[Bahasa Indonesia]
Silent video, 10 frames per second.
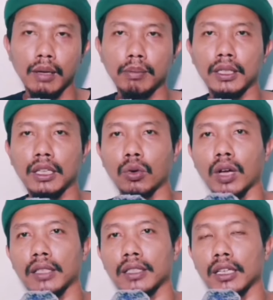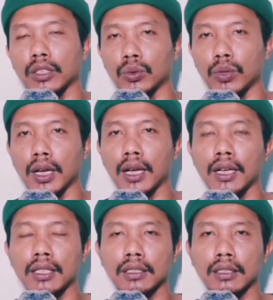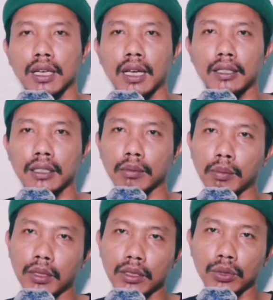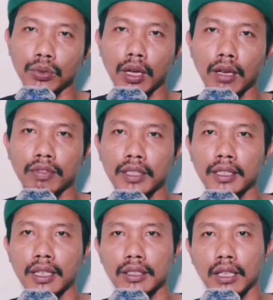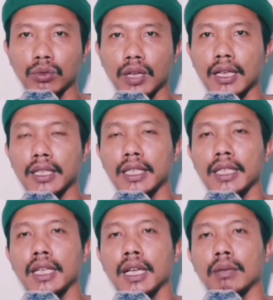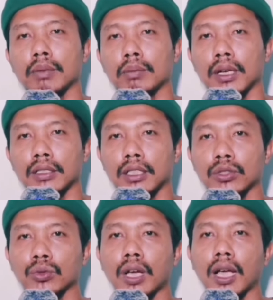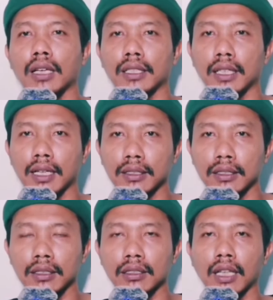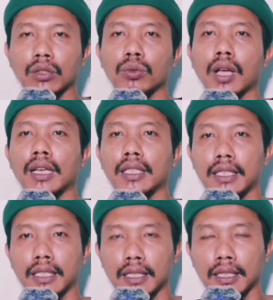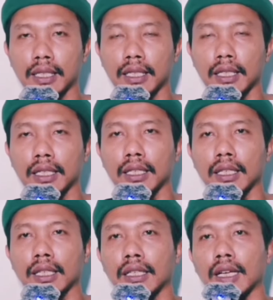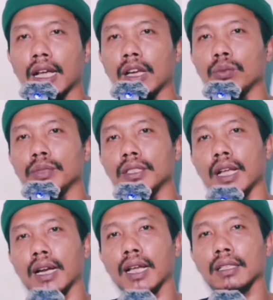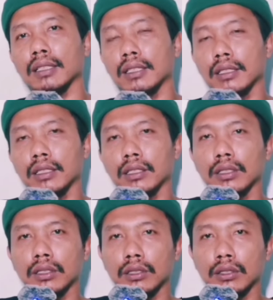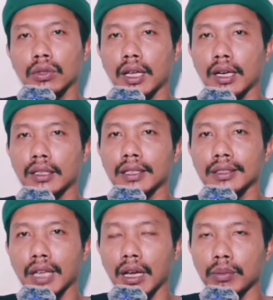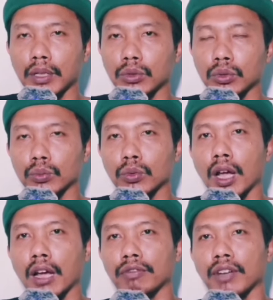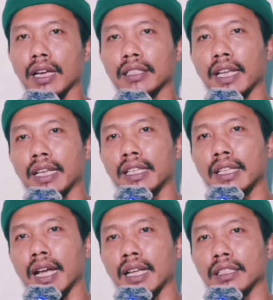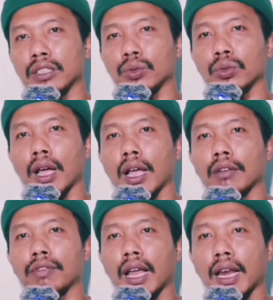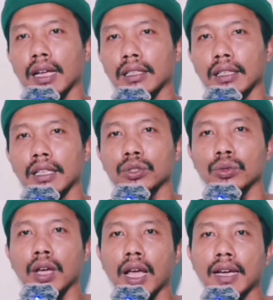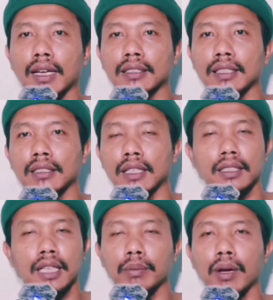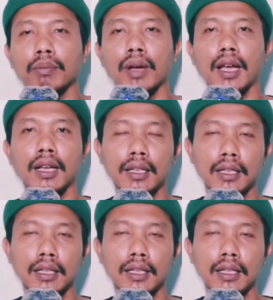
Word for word: Pada rokaat yang kedua, setelah kita membaca surah Al-Fatihah satu kali, membaca surah Al-Ikhlas satu kali. dan kalau misalkan saudara dan sahabatku semua hafalnya ini hanya surah Al-Falak dengan surah An-Nas saja, tidak apa-apa